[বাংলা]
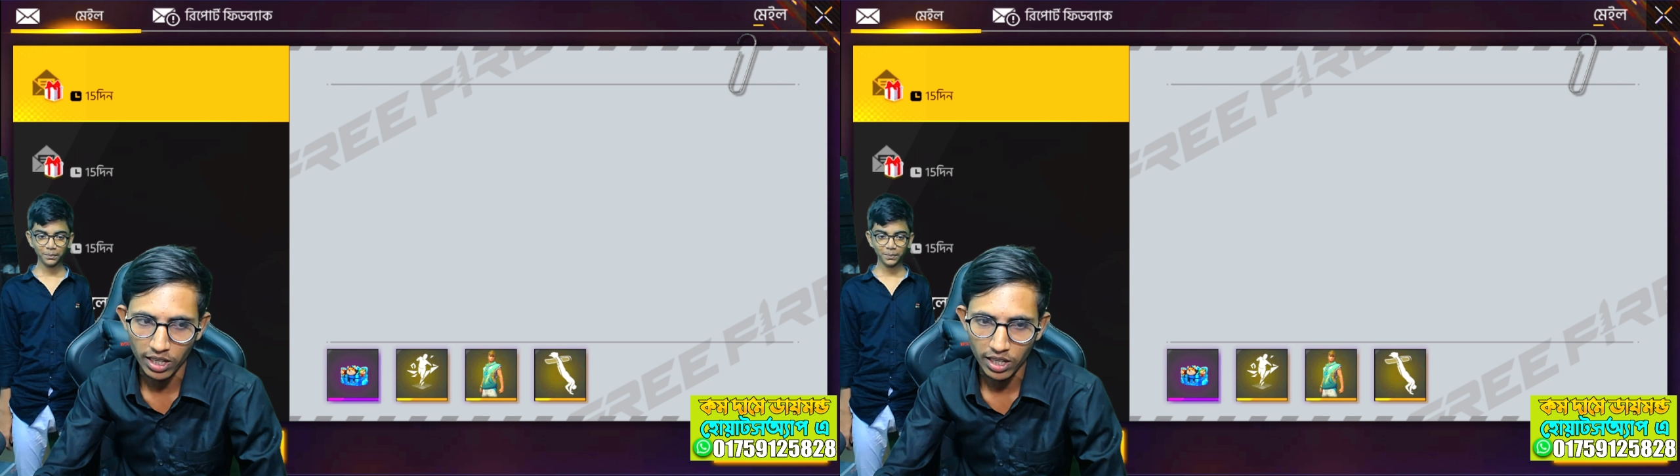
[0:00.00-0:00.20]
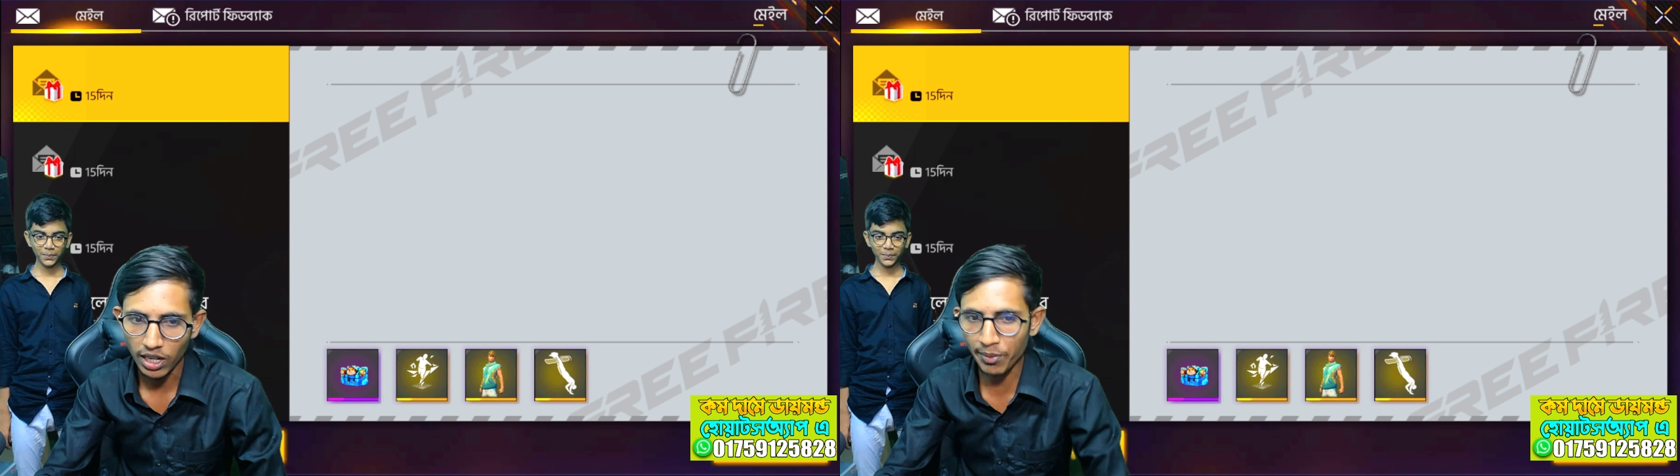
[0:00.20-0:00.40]
না
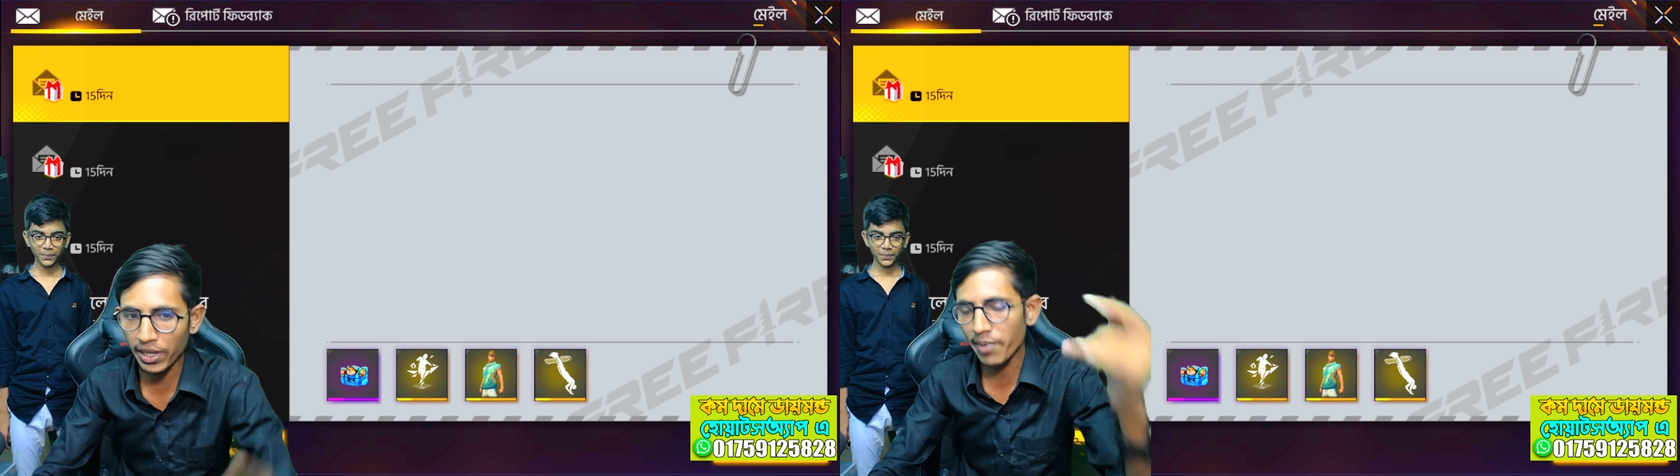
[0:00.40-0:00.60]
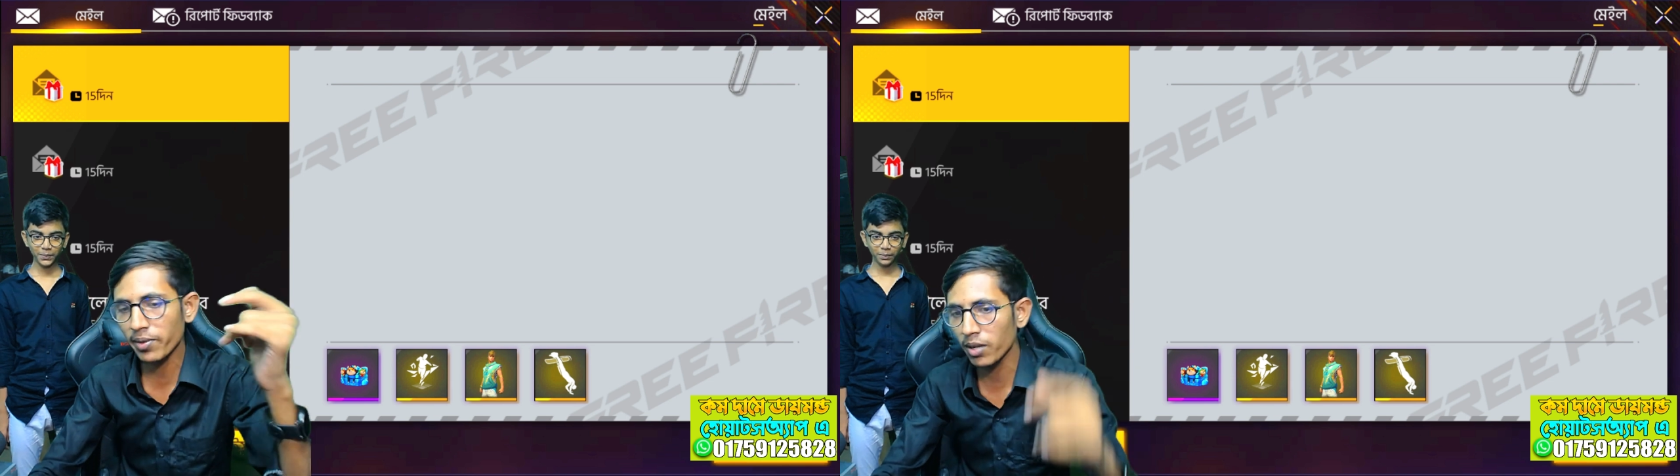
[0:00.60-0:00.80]
আমি
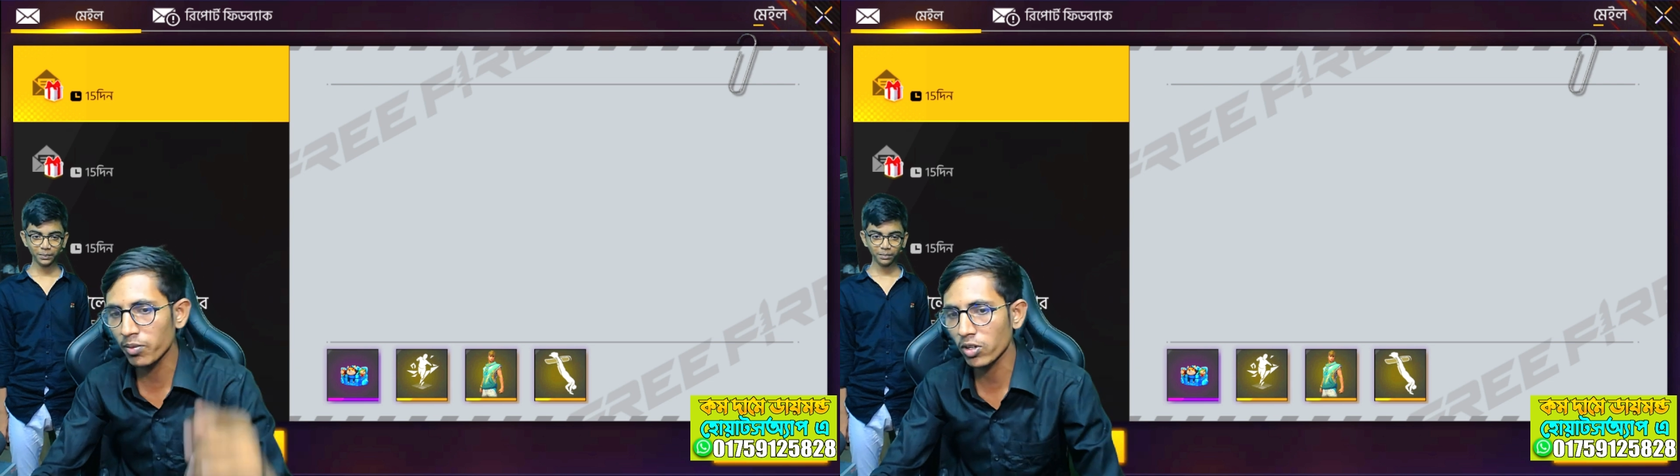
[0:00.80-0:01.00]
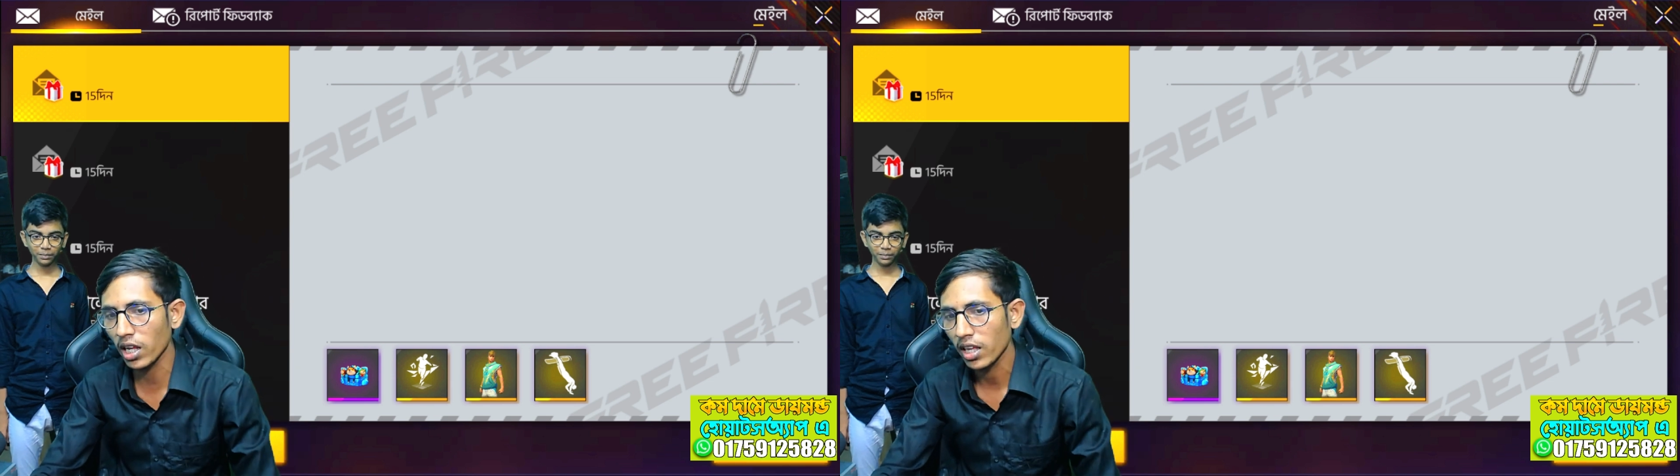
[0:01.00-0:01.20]
গেম
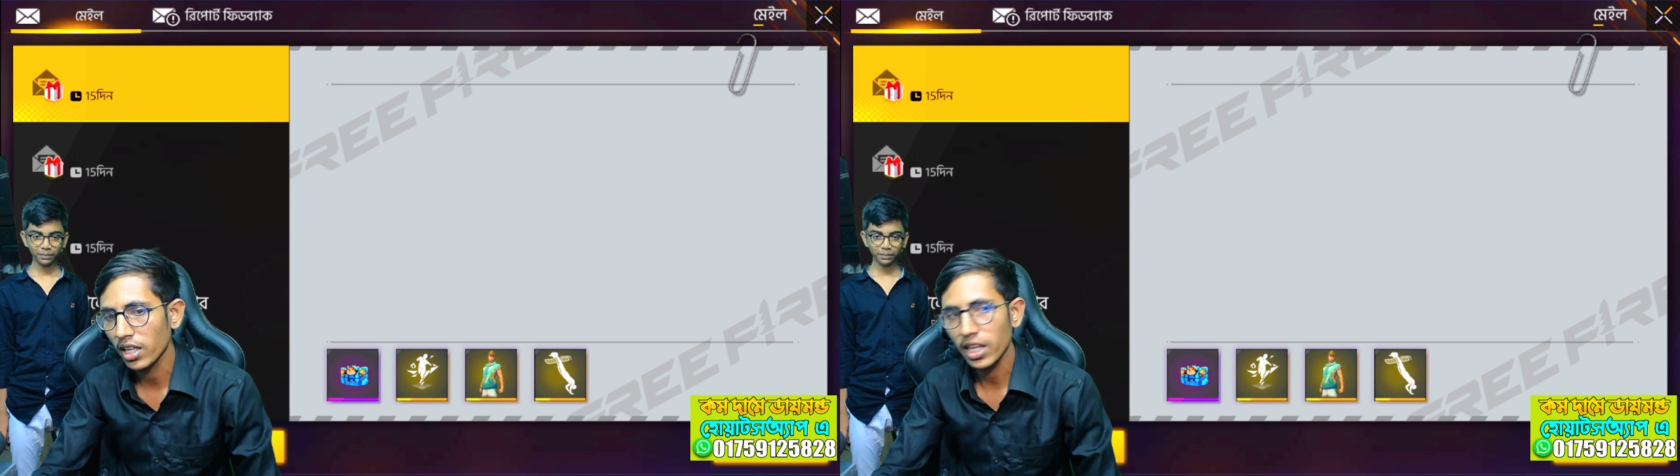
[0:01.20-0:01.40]
খেলবো না